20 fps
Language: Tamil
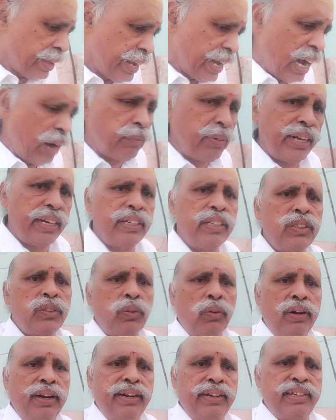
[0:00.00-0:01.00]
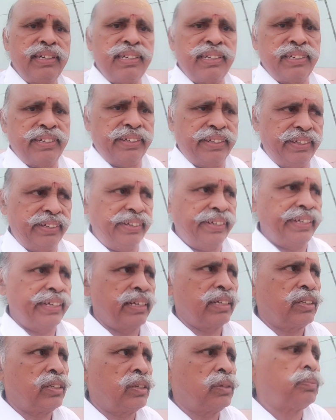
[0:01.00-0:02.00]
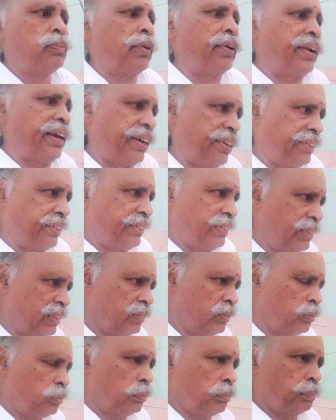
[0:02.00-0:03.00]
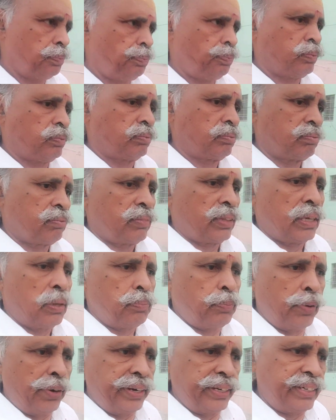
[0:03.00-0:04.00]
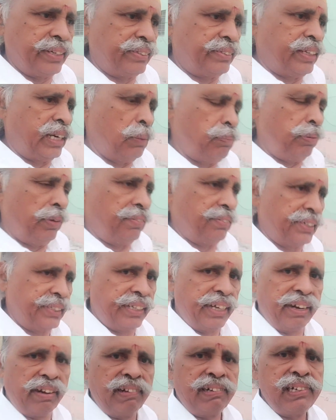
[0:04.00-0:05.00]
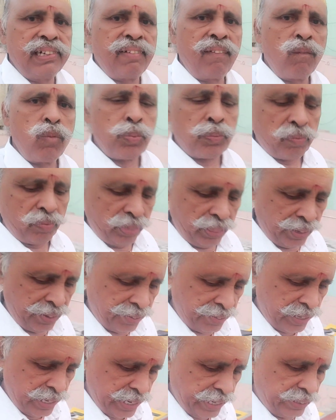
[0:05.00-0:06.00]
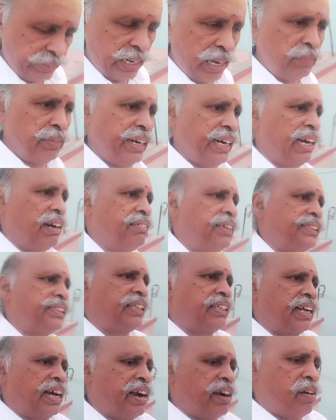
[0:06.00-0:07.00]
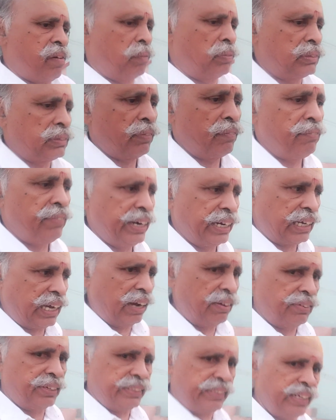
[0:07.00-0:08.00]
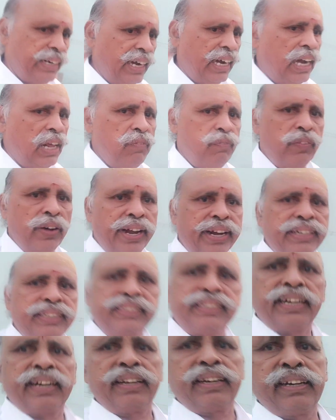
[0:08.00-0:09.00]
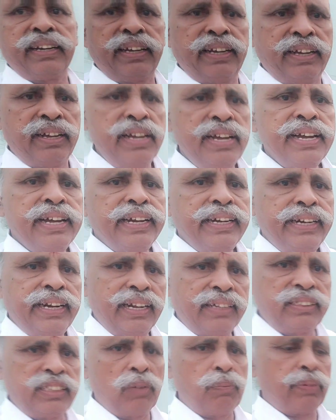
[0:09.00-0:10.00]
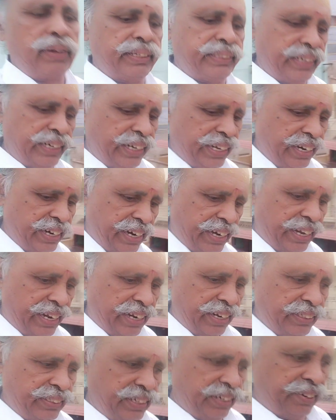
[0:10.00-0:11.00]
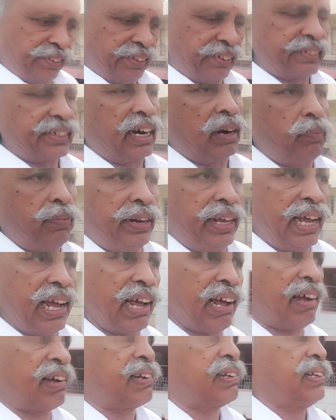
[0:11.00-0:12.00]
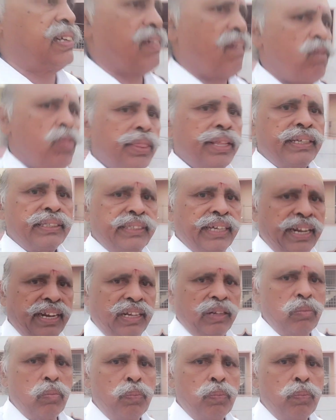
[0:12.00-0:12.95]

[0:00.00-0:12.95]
அப்படின்னு சொல்லிட்டு போனார் போயிட்டு திருப்பி வந்தார் சாமி நான் வந்துட்டேன் வீட்டில் வந்து ரிலீஃப் ஆயிடுச்சு எனக்கு எந்த பிரச்சனையும் கிடையாதுன்னு அப்படியா சரி